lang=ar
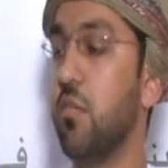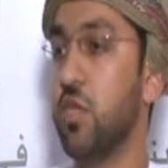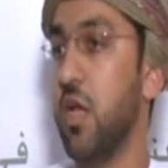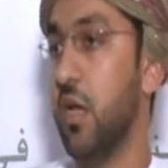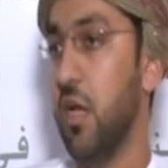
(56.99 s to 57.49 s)

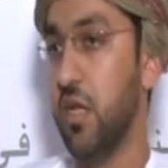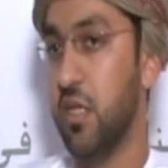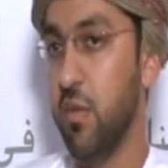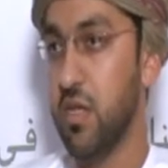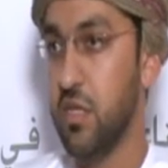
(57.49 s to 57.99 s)
مشاكل
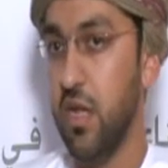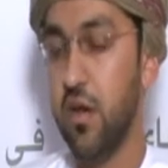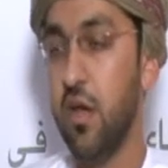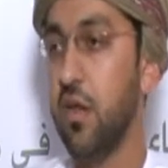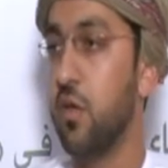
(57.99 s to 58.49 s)
الاحتباس
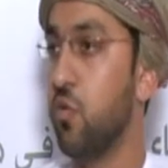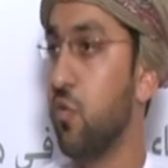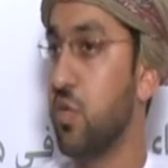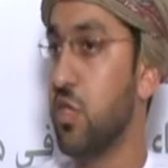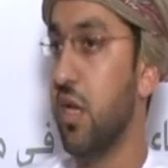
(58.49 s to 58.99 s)
الحراري
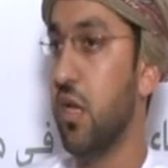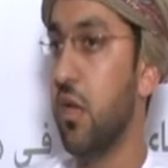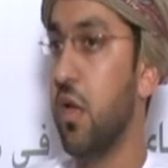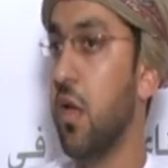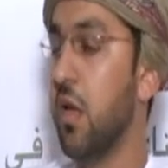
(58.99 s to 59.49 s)

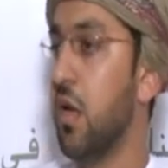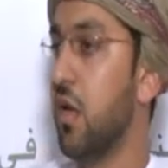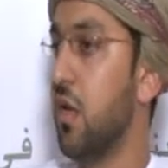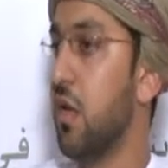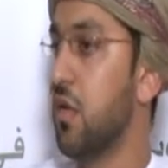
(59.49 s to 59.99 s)
ومشاكل
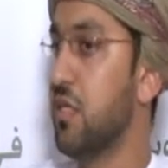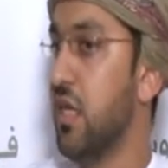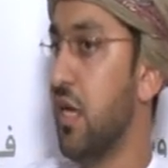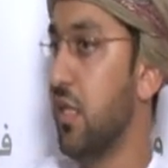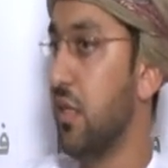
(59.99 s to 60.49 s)

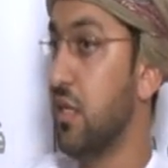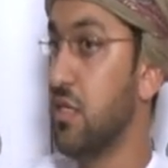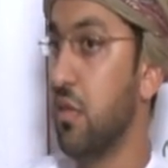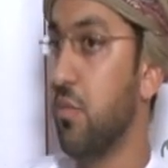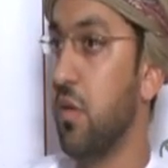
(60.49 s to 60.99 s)
زياده نسب